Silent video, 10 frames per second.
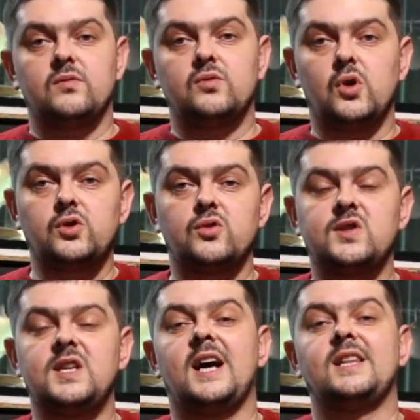Но,
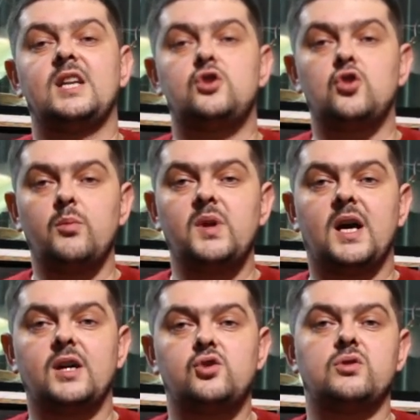друзья, на чем я
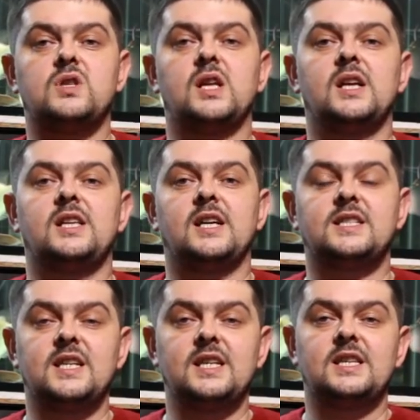хочу сделать
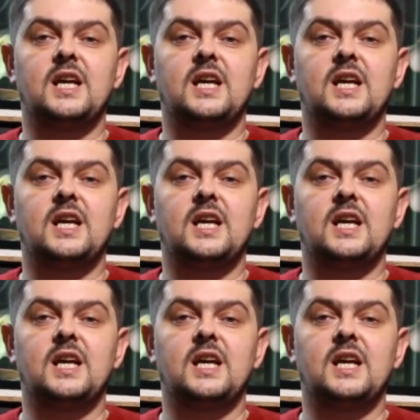акцент,